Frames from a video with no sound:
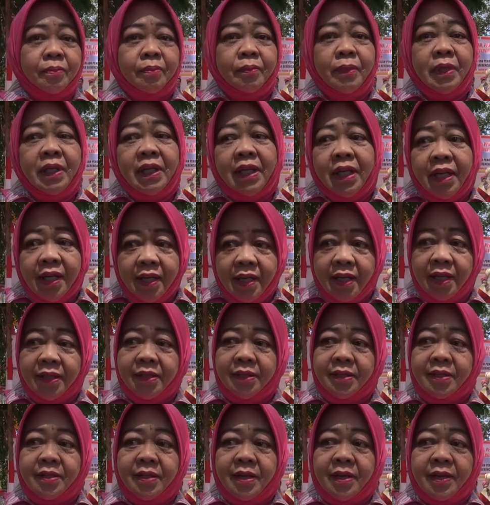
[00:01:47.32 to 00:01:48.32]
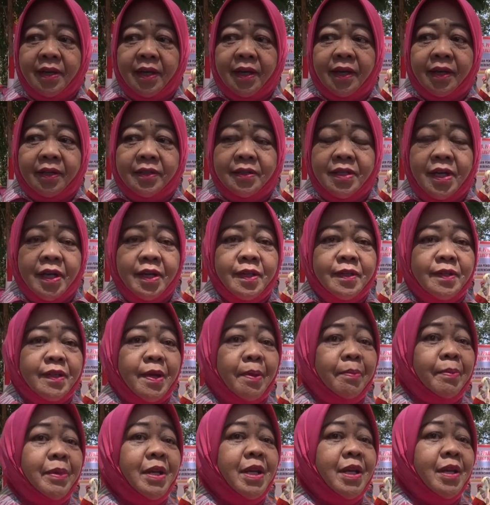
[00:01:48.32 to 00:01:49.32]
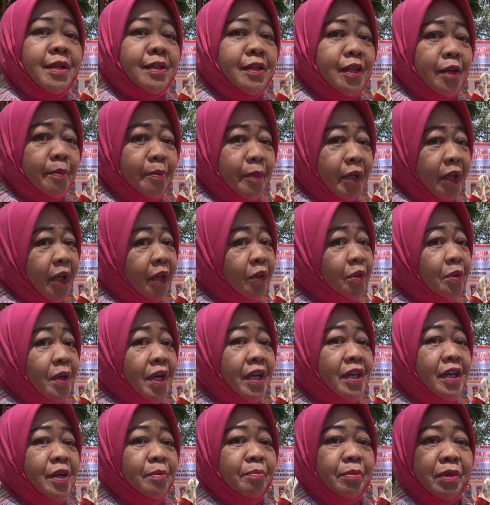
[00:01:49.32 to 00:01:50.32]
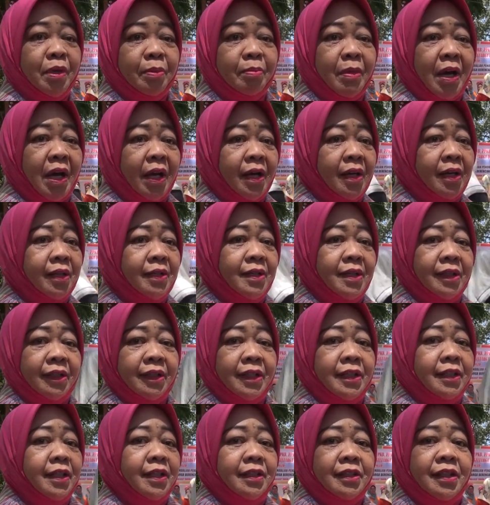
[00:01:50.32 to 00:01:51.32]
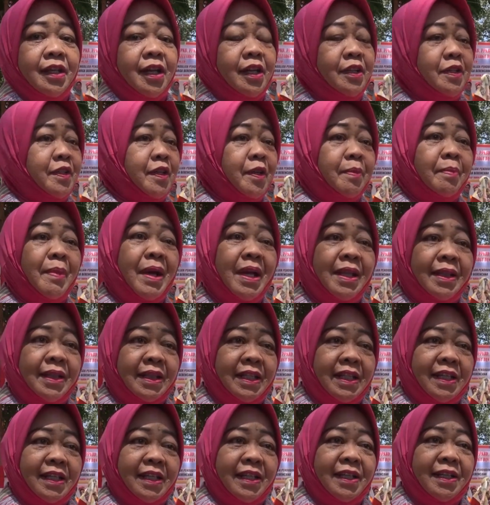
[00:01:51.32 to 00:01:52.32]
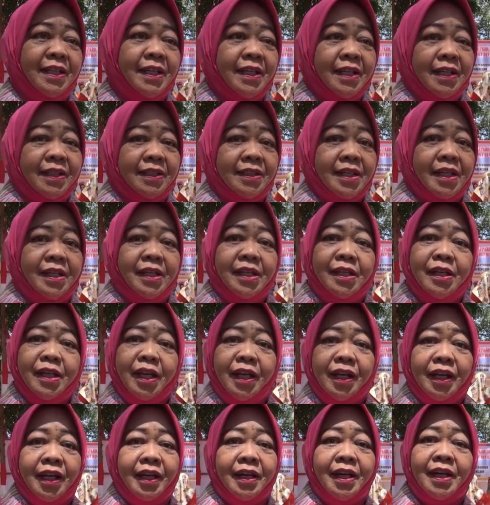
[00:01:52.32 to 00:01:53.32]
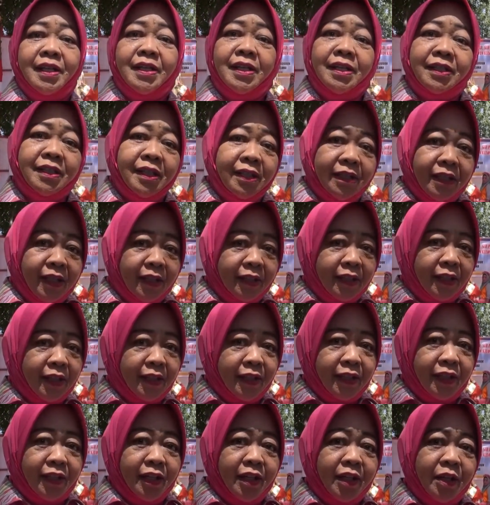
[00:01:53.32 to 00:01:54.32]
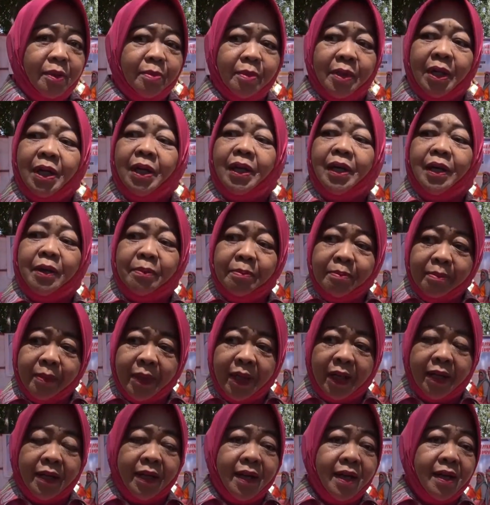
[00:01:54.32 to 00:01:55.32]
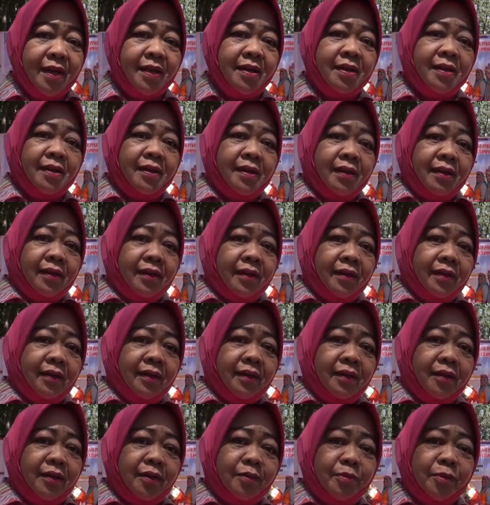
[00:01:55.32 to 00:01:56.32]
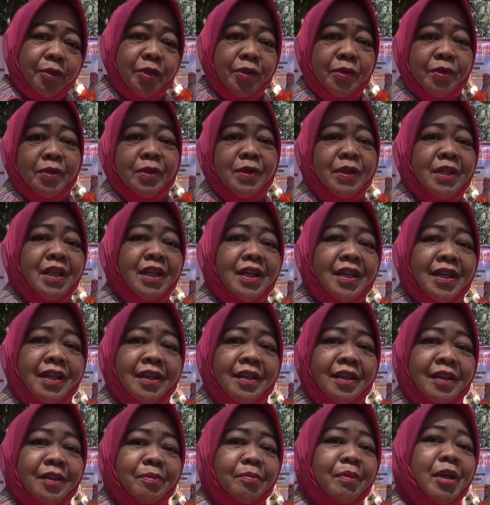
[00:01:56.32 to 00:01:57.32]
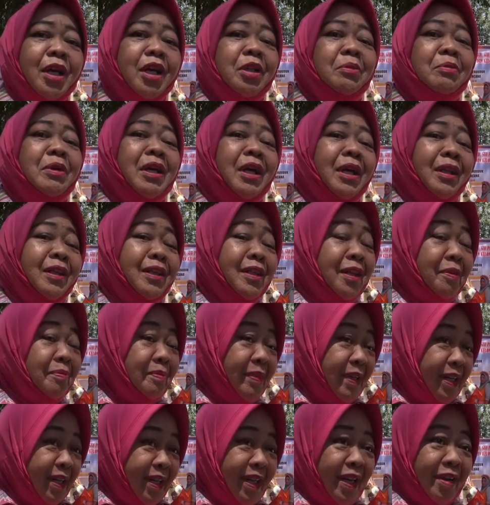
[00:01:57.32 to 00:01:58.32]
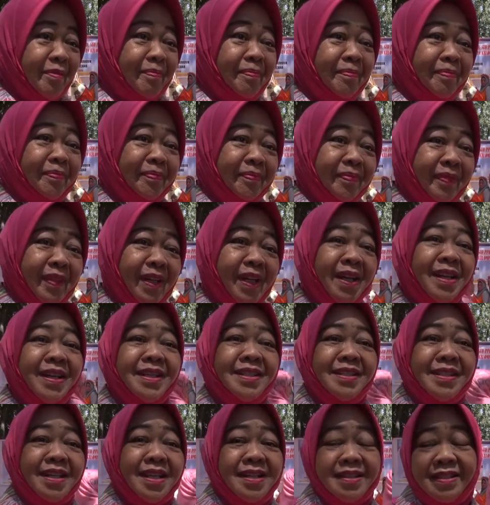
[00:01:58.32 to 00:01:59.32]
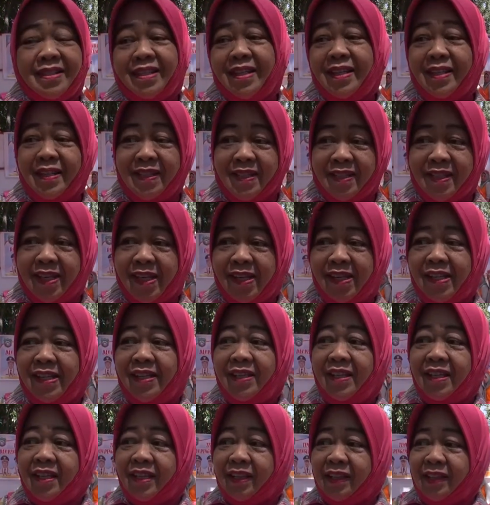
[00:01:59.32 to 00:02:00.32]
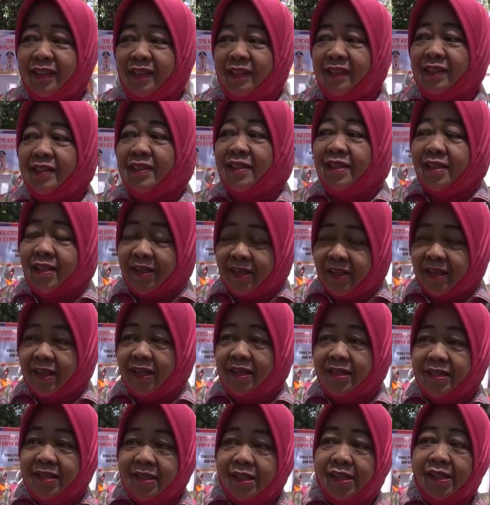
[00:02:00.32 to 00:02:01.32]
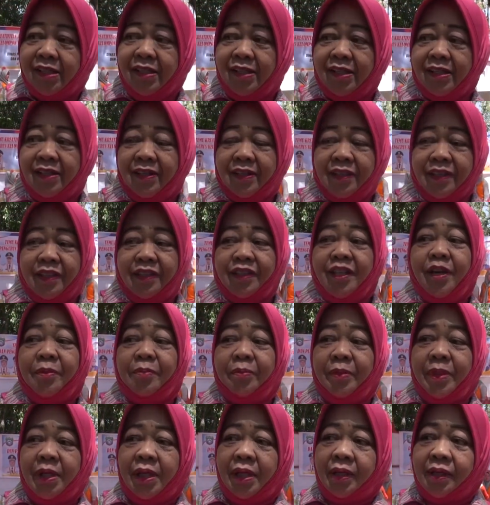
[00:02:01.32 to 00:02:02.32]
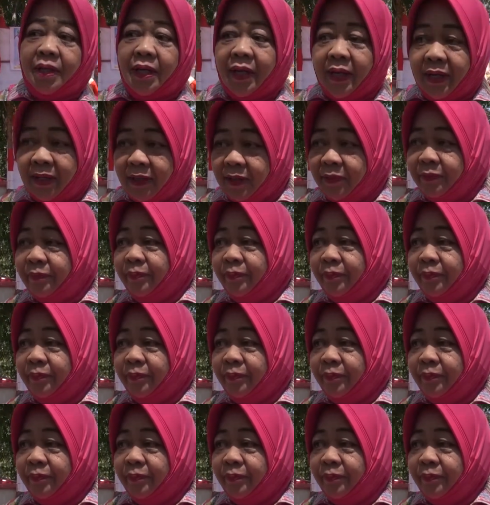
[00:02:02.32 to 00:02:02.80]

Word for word: melihat jangan sampai di antara mereka itu ada yang berbahaya yang kita tidak ya. Jadi dengan adanya kegiatan ini maka nampaklah uh, munculnya bakat-bakat terpendam. Ya, saya senang sekali dengan hasil yang ditampilkan